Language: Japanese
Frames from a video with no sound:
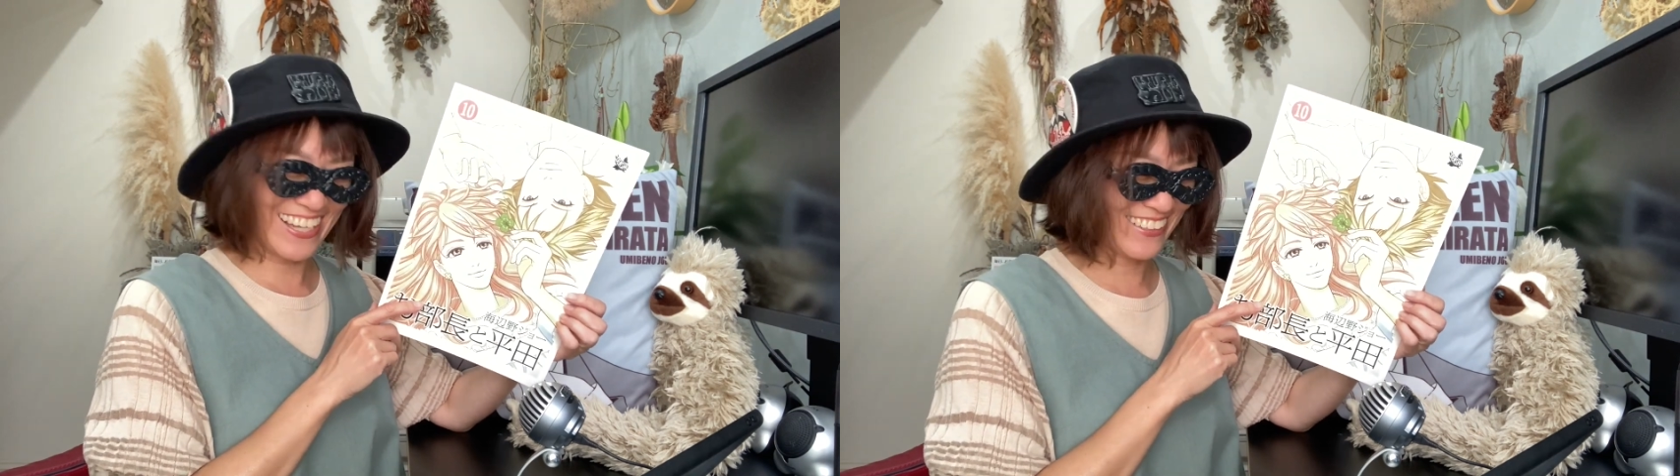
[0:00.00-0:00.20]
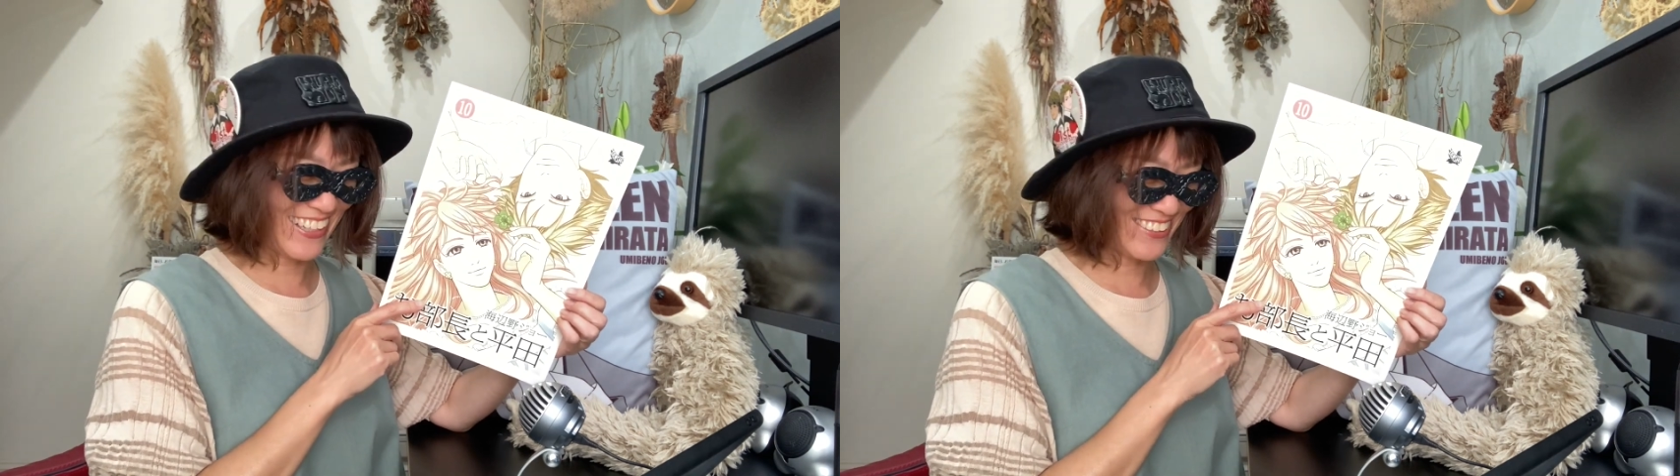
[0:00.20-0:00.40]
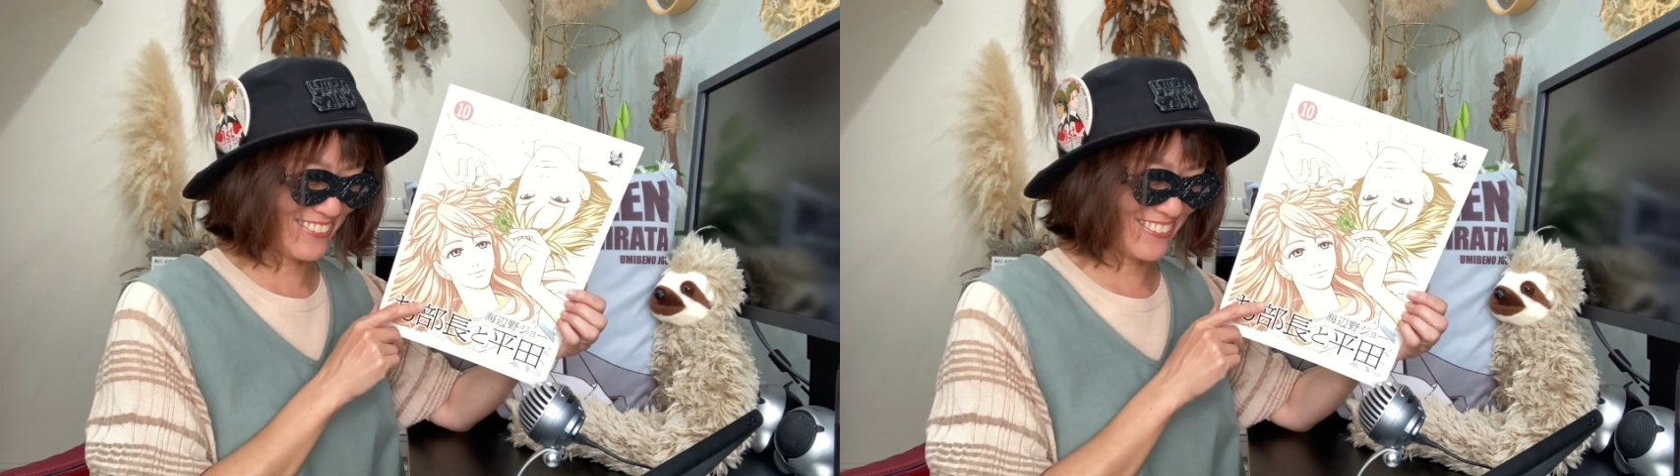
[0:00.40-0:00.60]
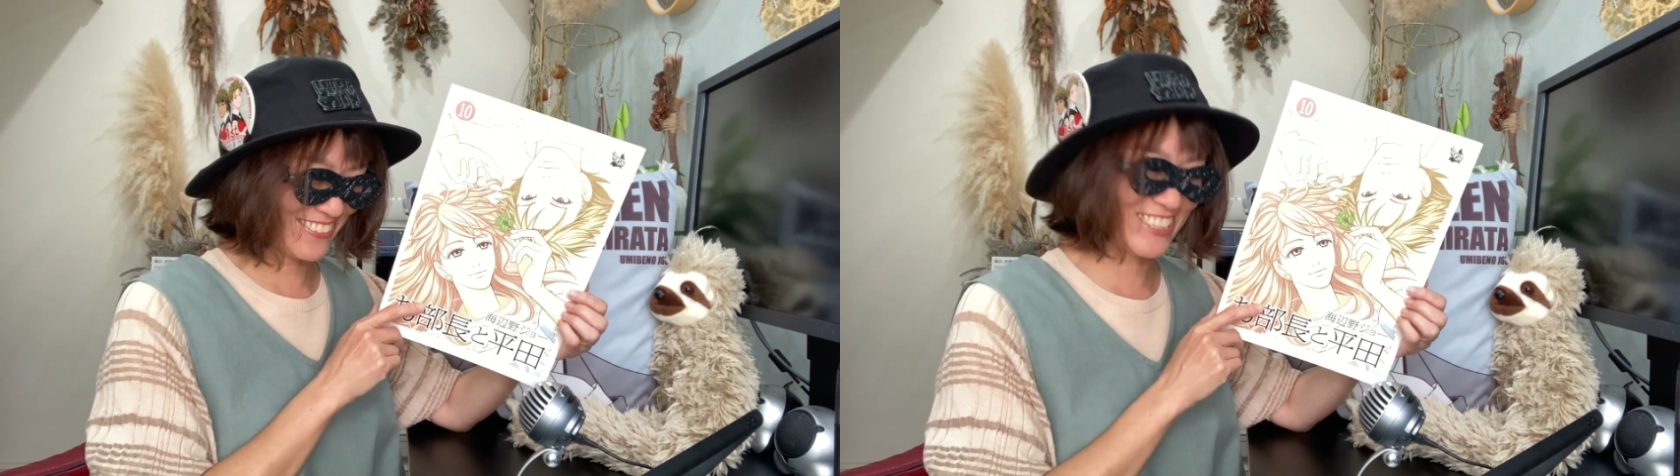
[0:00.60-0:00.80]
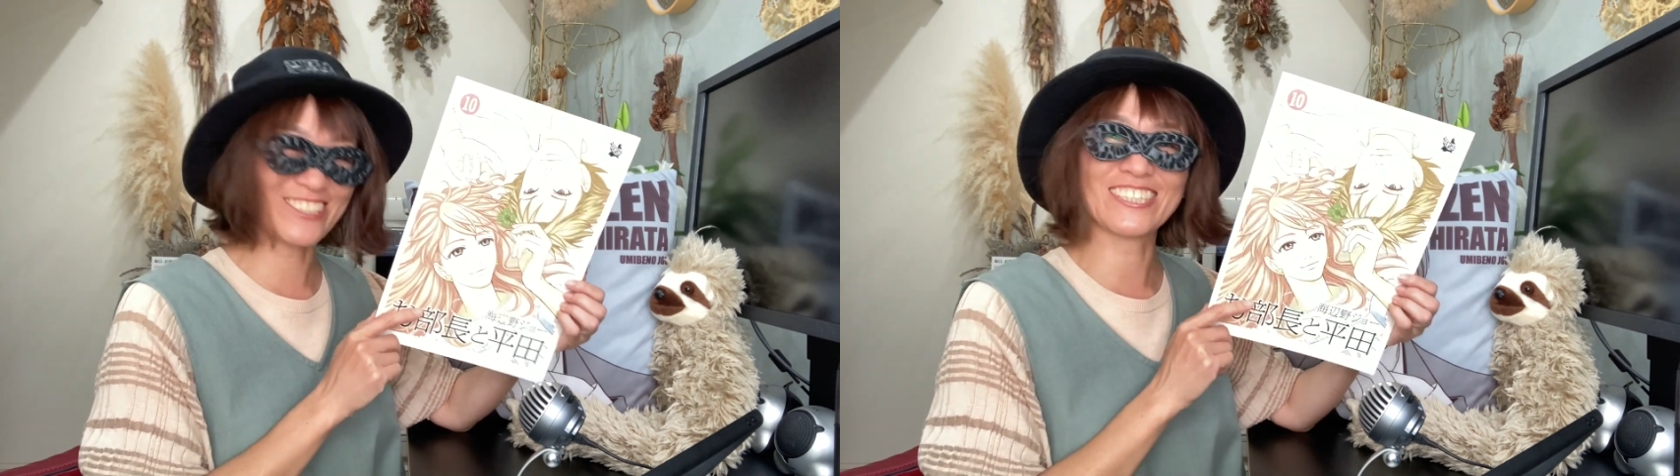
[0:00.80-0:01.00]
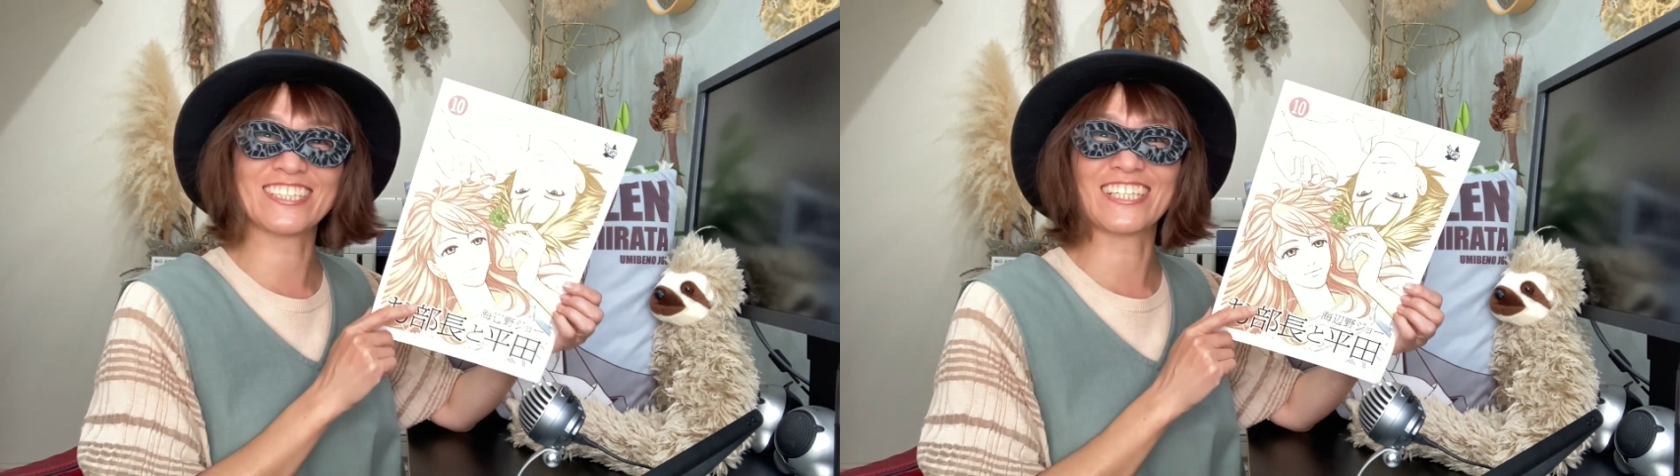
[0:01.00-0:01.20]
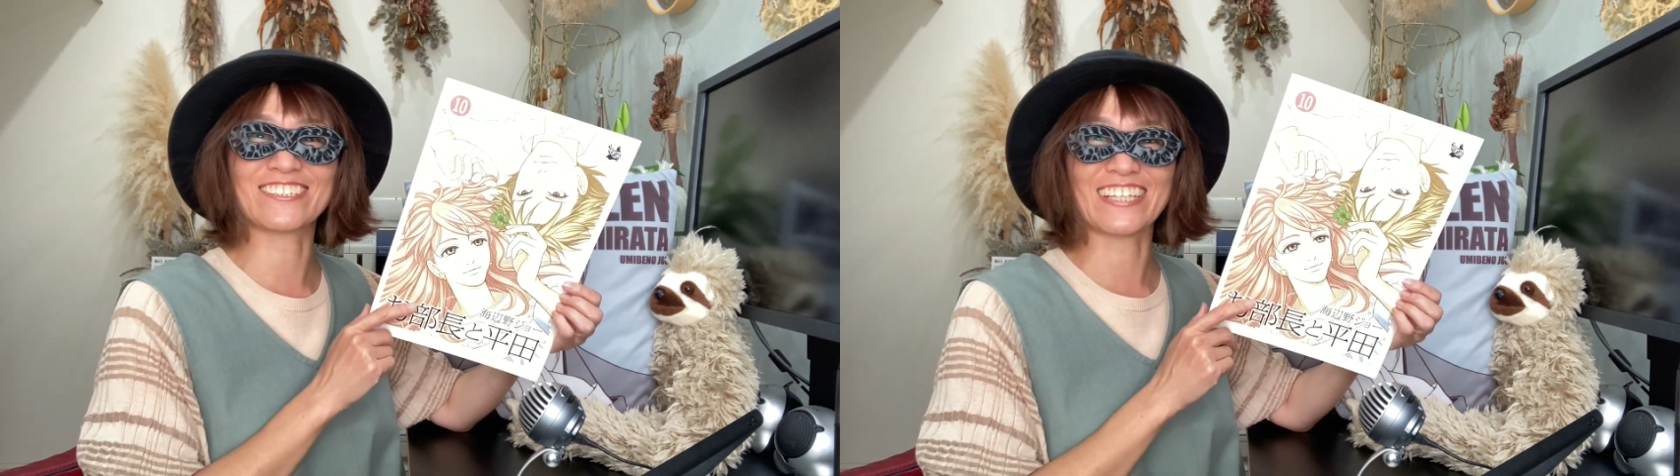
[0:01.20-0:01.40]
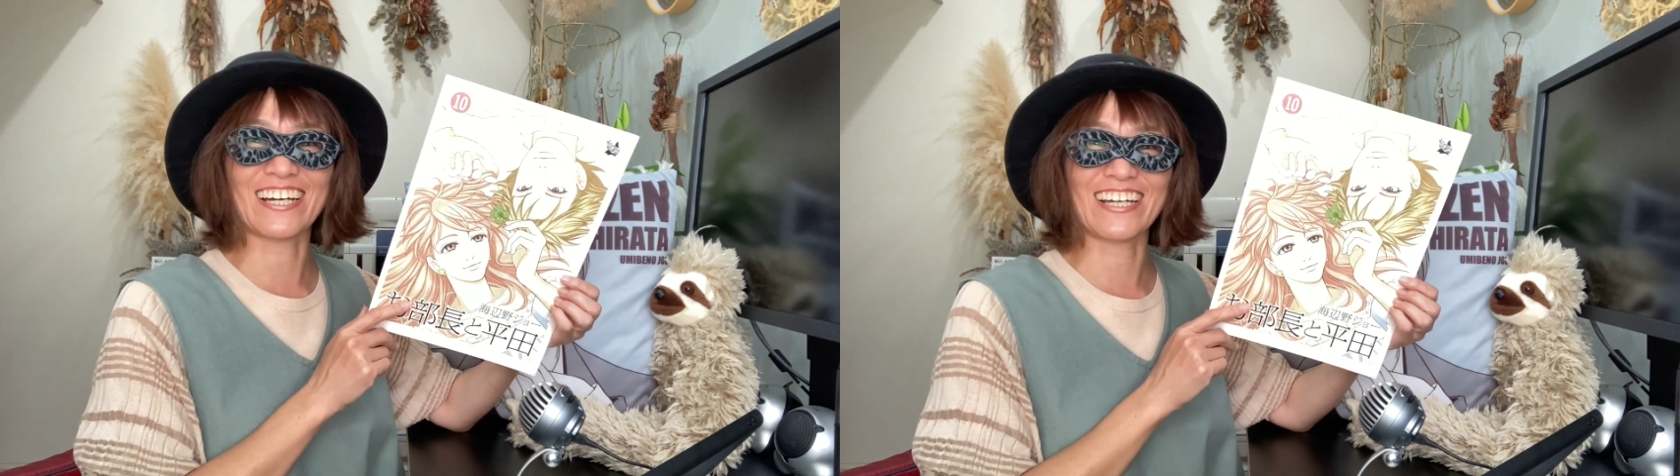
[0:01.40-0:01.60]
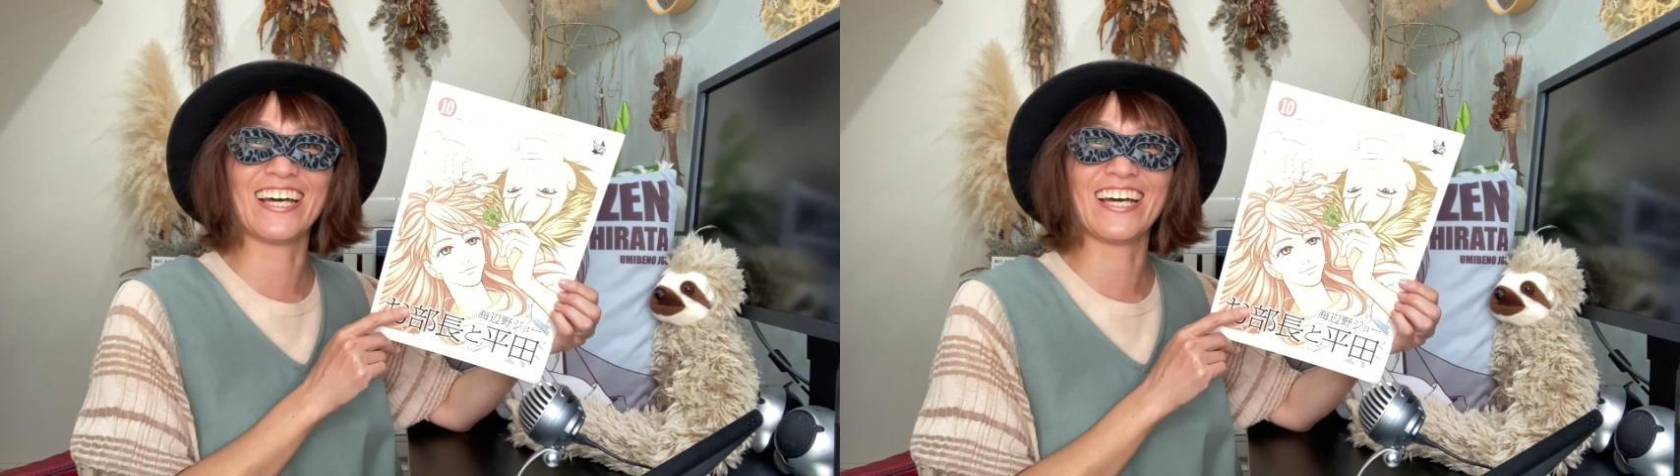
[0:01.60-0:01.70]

あの自主制作だから